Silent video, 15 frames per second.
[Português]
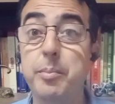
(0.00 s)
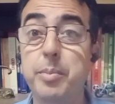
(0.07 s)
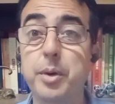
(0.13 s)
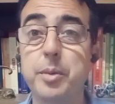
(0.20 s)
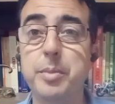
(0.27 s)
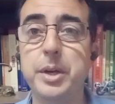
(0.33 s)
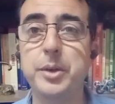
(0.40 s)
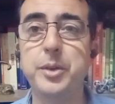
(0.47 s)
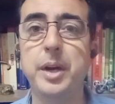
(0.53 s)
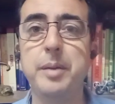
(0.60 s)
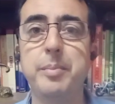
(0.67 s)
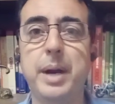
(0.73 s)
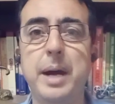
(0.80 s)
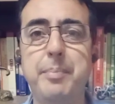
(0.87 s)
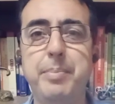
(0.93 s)
Por meio da
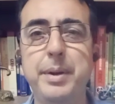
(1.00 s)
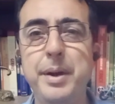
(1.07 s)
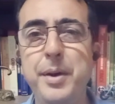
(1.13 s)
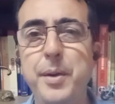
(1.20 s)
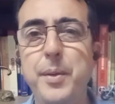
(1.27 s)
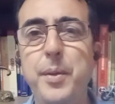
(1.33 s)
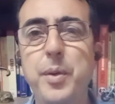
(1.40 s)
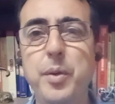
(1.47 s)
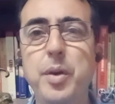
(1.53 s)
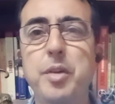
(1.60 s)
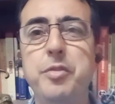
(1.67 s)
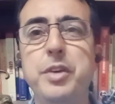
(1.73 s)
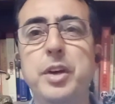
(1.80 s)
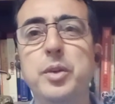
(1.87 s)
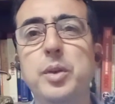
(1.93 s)
Embrapa, o
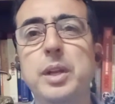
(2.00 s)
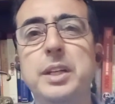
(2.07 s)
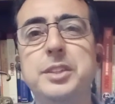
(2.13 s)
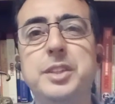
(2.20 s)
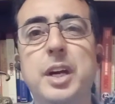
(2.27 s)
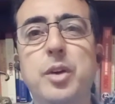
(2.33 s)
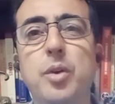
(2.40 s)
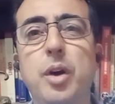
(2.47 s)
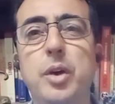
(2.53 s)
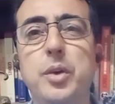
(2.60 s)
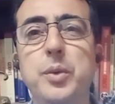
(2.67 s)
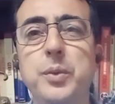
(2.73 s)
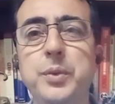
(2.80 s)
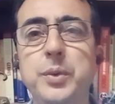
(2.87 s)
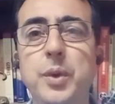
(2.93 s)
governo lança agora
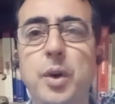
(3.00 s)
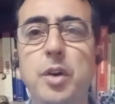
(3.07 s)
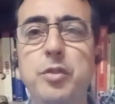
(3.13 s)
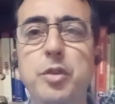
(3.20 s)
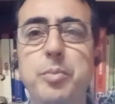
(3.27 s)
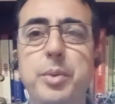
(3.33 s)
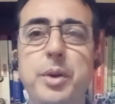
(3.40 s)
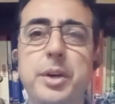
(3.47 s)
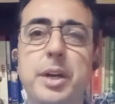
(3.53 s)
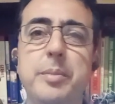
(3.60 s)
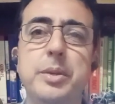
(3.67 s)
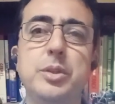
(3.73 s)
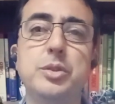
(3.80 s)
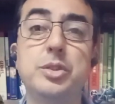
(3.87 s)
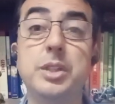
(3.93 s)
um novo
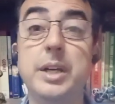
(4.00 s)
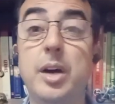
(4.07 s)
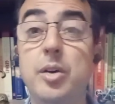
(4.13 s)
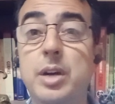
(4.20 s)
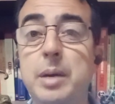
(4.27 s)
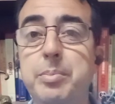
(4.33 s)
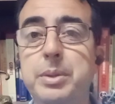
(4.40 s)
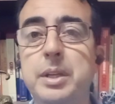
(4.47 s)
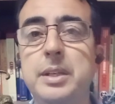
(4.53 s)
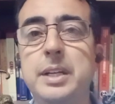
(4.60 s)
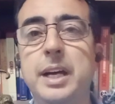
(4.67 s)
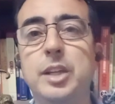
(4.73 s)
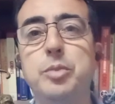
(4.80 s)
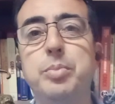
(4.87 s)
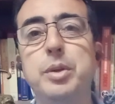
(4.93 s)
programa industrial
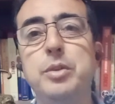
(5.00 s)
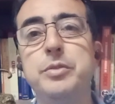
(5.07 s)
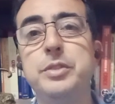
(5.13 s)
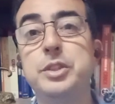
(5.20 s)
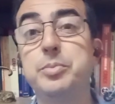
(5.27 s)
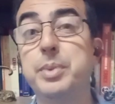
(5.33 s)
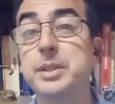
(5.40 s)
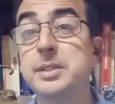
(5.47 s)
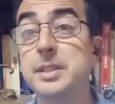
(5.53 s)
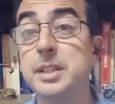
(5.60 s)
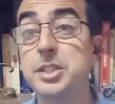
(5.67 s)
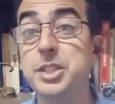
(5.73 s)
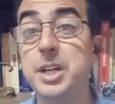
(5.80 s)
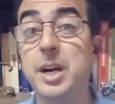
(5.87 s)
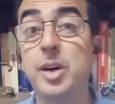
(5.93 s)
capitaneado pelo
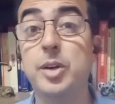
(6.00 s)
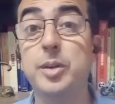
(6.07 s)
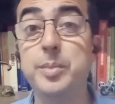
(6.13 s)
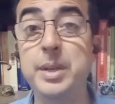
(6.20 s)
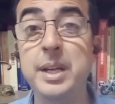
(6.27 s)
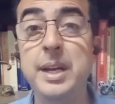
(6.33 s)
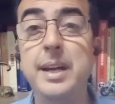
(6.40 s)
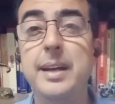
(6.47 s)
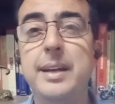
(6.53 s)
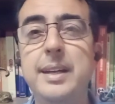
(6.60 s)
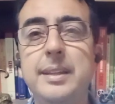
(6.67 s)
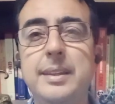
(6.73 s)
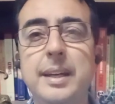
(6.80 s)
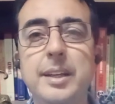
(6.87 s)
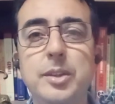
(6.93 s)
vice-presidente Alckmin,
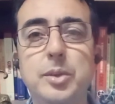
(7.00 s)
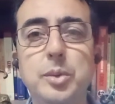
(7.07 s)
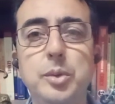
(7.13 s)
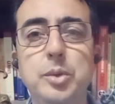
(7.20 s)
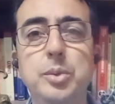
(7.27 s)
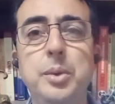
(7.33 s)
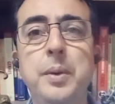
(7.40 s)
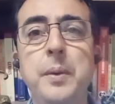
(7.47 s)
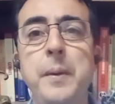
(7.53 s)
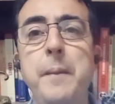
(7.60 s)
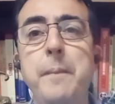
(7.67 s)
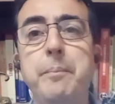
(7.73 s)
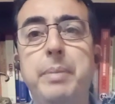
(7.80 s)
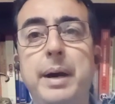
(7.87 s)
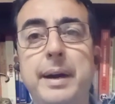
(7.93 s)
que tem tudo
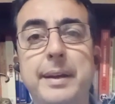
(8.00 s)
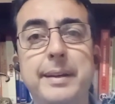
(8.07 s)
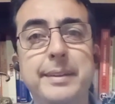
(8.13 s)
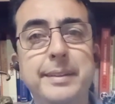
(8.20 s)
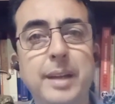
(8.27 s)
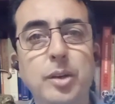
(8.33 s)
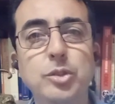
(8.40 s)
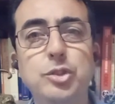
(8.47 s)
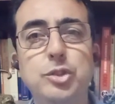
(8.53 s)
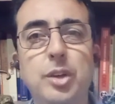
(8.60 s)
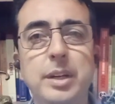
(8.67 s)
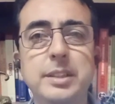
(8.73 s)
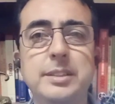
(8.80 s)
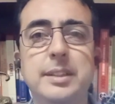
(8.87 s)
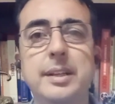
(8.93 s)
para não
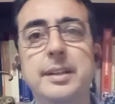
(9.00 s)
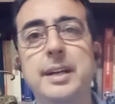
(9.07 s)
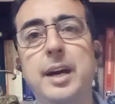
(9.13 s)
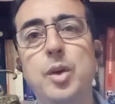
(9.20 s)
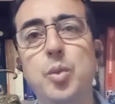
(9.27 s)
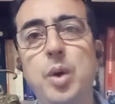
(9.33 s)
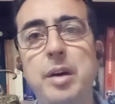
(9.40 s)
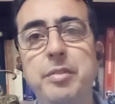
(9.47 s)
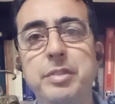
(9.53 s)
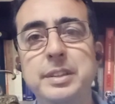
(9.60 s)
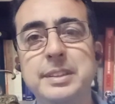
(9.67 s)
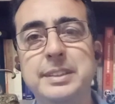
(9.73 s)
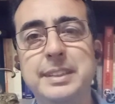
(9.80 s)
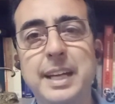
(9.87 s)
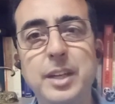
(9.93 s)
só estancar o
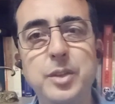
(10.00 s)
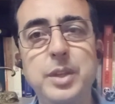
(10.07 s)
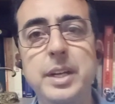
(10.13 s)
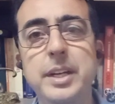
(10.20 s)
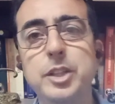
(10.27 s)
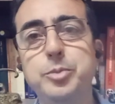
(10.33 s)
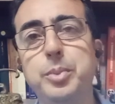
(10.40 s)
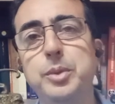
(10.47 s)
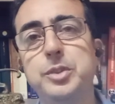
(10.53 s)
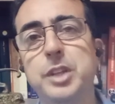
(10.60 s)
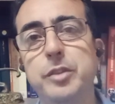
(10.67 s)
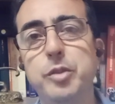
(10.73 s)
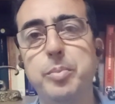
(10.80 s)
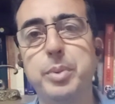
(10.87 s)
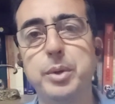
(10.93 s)
avançado e
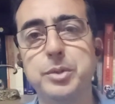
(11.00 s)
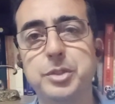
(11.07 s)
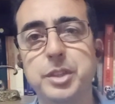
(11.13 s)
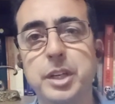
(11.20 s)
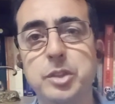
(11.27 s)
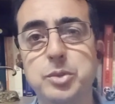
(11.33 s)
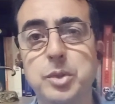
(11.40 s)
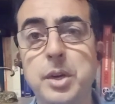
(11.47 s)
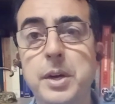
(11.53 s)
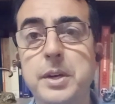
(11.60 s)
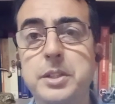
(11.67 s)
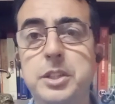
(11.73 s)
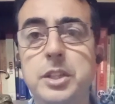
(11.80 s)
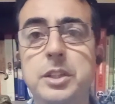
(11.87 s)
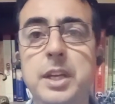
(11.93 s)
irresponsável processo
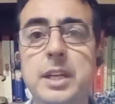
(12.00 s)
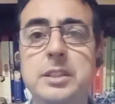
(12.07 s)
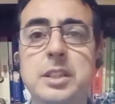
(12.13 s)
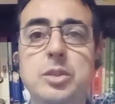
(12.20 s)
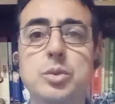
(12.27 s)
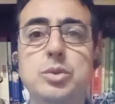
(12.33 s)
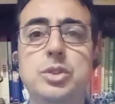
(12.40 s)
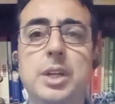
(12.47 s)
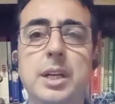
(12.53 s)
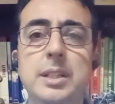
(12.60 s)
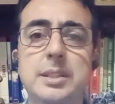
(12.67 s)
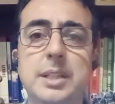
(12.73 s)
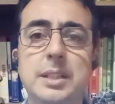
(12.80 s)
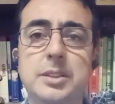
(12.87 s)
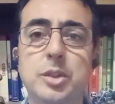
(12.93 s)
de
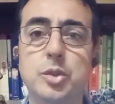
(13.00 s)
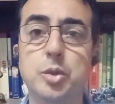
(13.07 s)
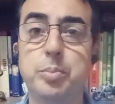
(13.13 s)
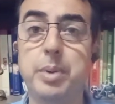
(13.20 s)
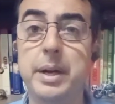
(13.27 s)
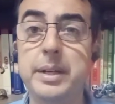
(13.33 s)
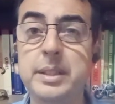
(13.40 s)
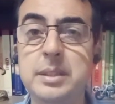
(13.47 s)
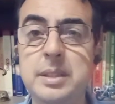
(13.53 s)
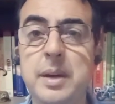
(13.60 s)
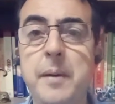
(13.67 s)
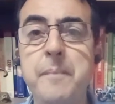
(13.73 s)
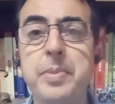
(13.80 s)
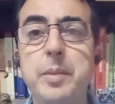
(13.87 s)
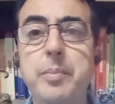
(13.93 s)
desindustrialização do país,
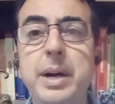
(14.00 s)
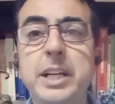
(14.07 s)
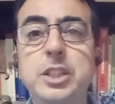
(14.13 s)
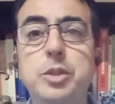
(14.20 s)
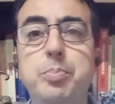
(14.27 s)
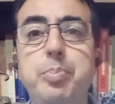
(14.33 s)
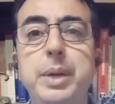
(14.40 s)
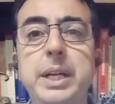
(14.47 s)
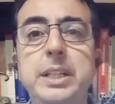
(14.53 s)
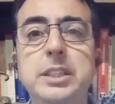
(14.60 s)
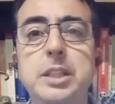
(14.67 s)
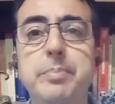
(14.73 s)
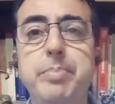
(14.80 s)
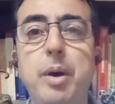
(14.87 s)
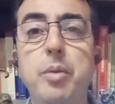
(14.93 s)
mas
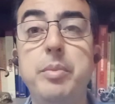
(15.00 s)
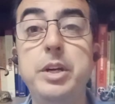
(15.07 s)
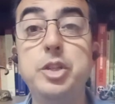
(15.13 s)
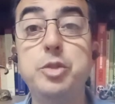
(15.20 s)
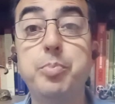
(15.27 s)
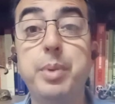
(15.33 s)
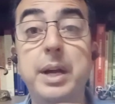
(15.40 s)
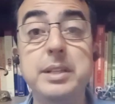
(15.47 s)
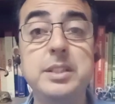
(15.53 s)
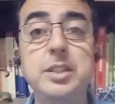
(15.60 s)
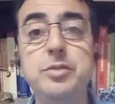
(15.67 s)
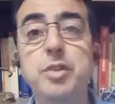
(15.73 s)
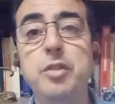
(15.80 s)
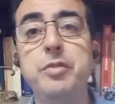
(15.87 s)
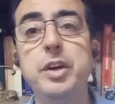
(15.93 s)
principalmente para
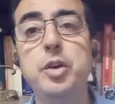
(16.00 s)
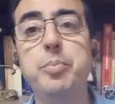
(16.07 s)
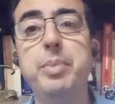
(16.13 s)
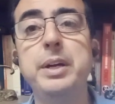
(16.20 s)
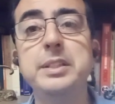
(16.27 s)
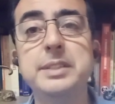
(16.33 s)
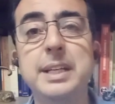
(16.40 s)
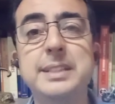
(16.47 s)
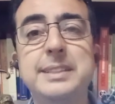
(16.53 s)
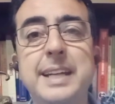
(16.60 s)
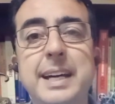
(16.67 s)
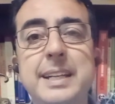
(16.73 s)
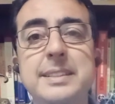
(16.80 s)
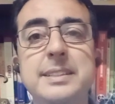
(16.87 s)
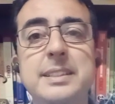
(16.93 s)
desenvolver o país nas
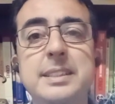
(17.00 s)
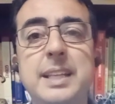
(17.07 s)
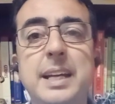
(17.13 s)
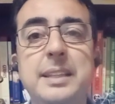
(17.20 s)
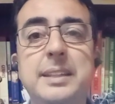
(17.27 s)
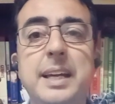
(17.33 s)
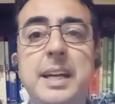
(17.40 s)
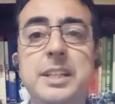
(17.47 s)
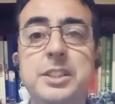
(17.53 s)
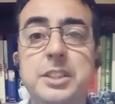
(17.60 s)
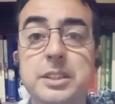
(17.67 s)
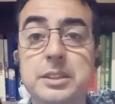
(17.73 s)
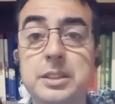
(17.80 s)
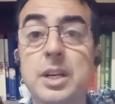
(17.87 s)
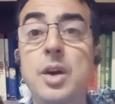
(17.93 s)
áreas
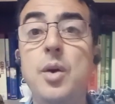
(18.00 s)
estratégicas,